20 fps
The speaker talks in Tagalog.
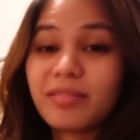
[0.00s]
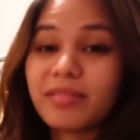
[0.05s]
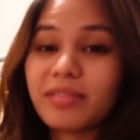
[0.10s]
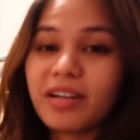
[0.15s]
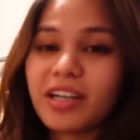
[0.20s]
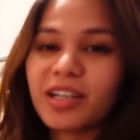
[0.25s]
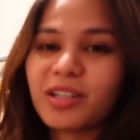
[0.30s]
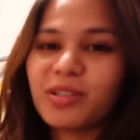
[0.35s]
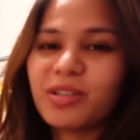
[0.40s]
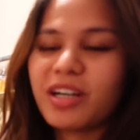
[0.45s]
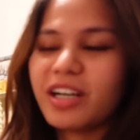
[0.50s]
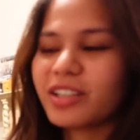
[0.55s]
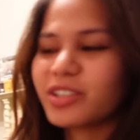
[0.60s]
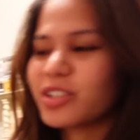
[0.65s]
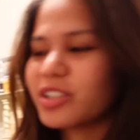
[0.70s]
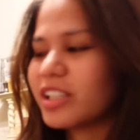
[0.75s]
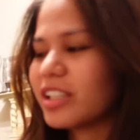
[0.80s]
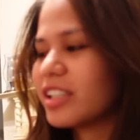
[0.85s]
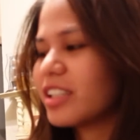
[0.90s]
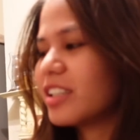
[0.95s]
Franco,
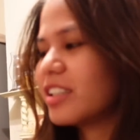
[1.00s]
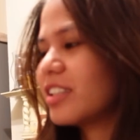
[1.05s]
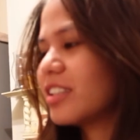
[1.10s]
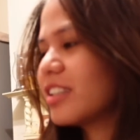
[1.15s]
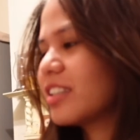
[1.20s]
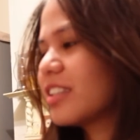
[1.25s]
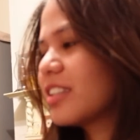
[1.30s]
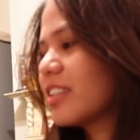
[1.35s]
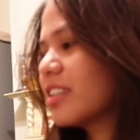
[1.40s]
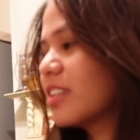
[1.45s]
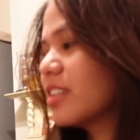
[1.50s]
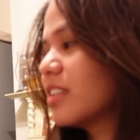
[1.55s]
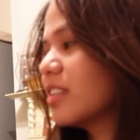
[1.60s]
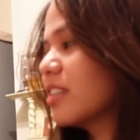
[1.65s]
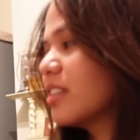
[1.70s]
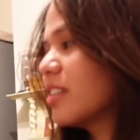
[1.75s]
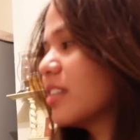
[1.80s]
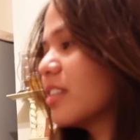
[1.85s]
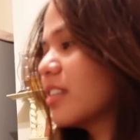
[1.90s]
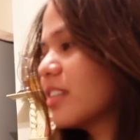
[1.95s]
actually
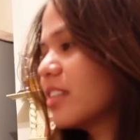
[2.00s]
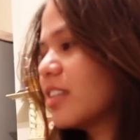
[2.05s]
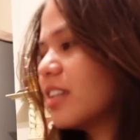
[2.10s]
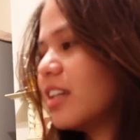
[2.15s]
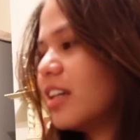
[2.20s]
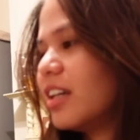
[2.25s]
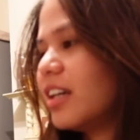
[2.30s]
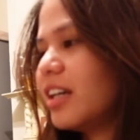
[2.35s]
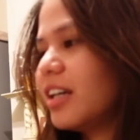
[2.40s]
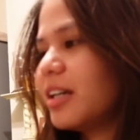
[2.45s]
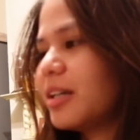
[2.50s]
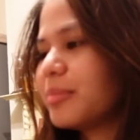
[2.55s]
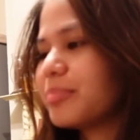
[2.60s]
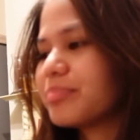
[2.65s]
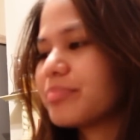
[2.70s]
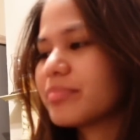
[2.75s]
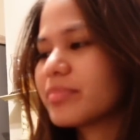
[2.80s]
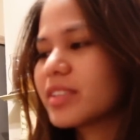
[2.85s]
um,